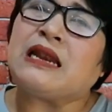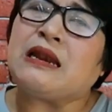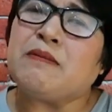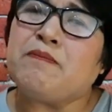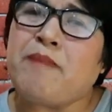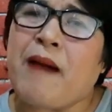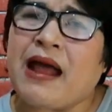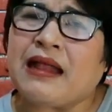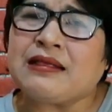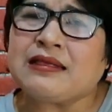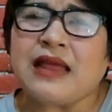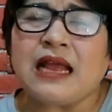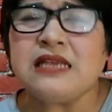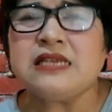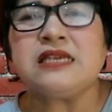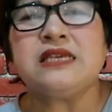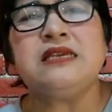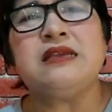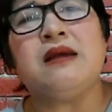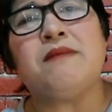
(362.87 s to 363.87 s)

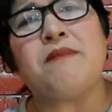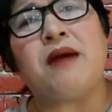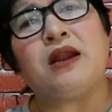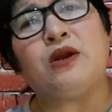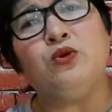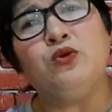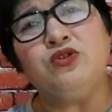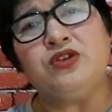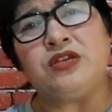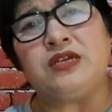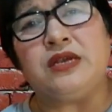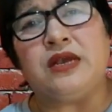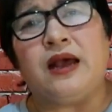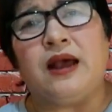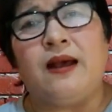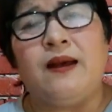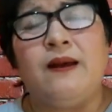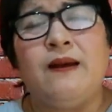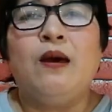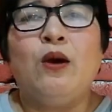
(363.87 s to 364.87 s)
terbatasnya manusia,
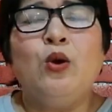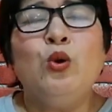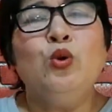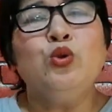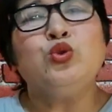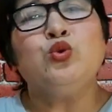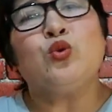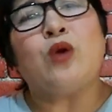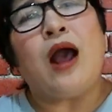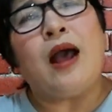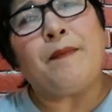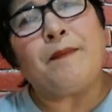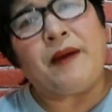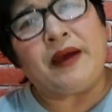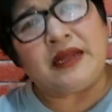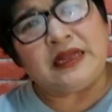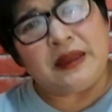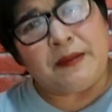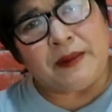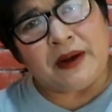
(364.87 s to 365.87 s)
untuk
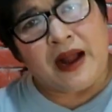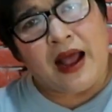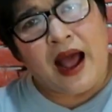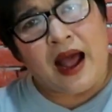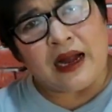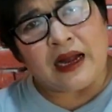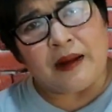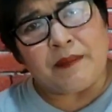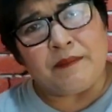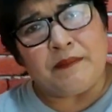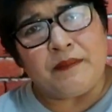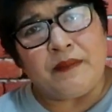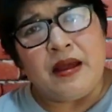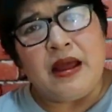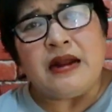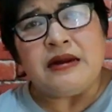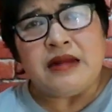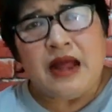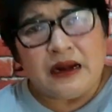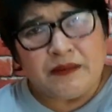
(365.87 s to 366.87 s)
apa kita berharap
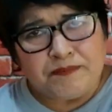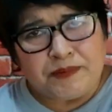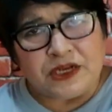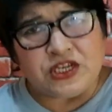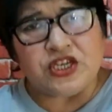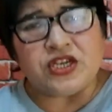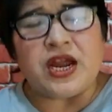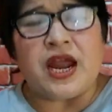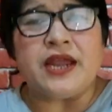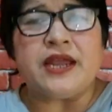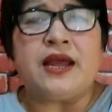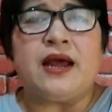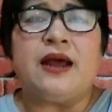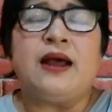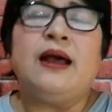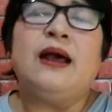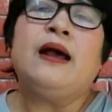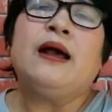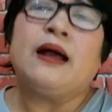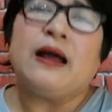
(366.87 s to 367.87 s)
dan percaya
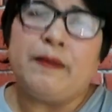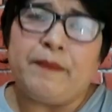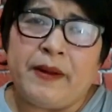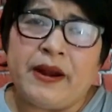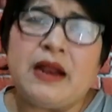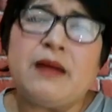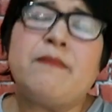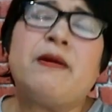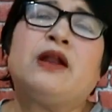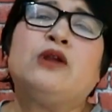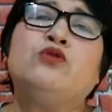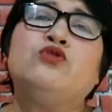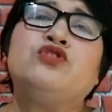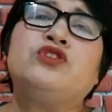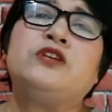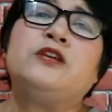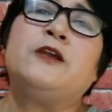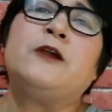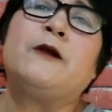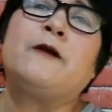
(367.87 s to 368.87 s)
kepada
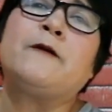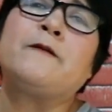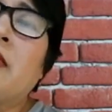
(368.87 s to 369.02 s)
manusia?